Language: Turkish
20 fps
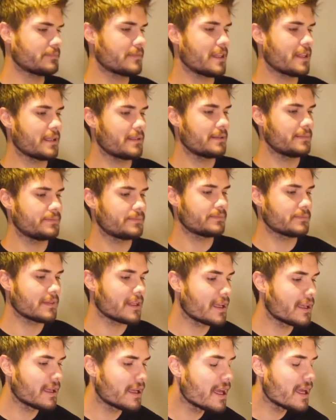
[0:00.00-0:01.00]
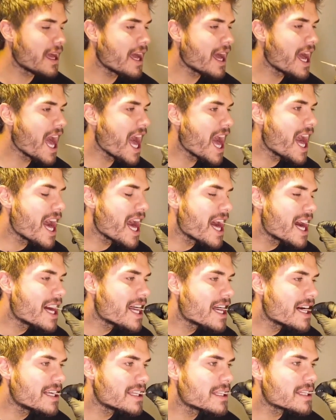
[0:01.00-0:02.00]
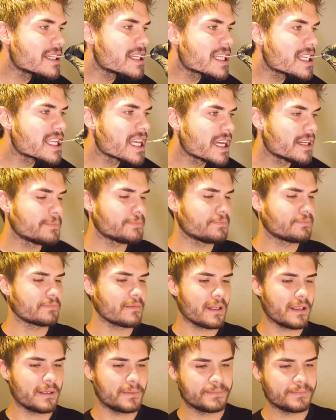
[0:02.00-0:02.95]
Yemedi ki. dur, Modumu düşürdü ya. Tamam.